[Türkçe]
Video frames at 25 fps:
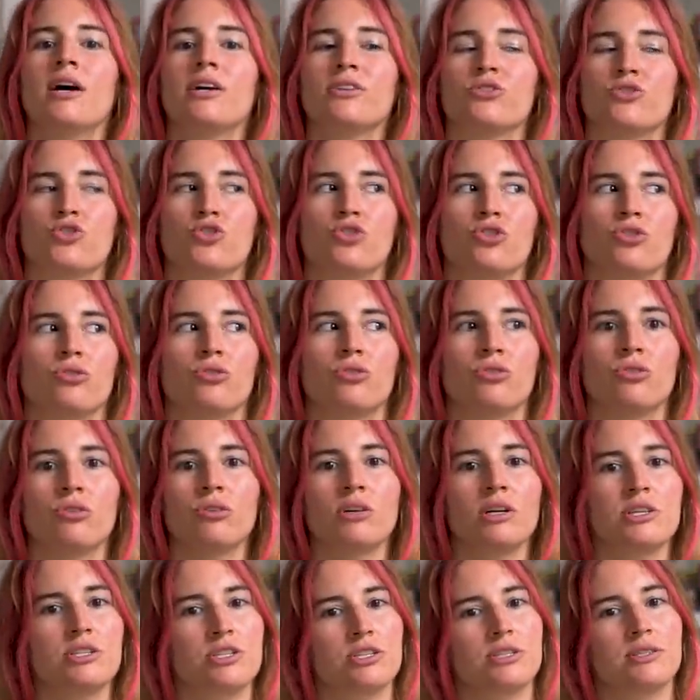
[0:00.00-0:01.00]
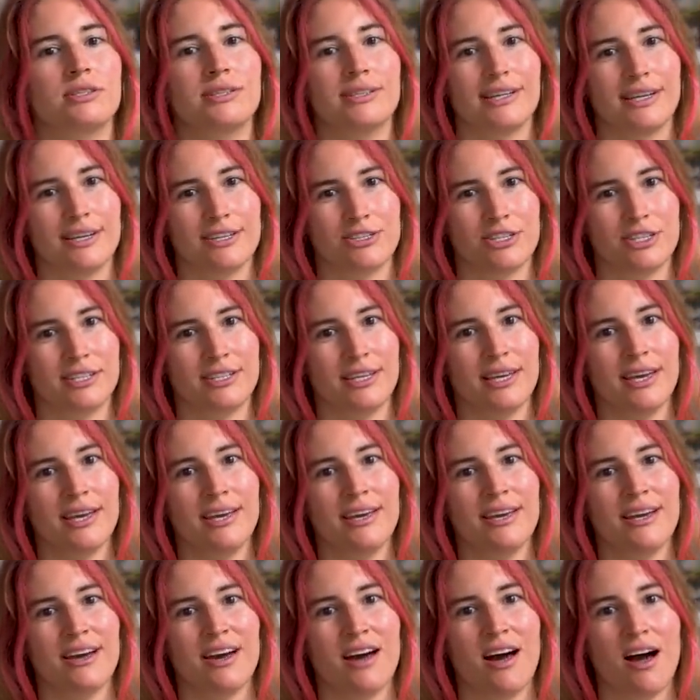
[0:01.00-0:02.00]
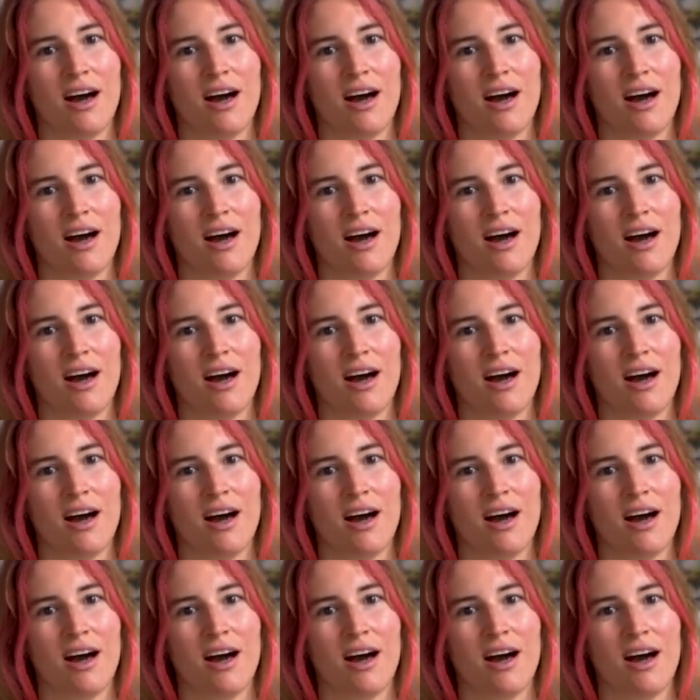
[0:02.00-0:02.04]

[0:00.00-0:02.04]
Çünkü aşırı derecede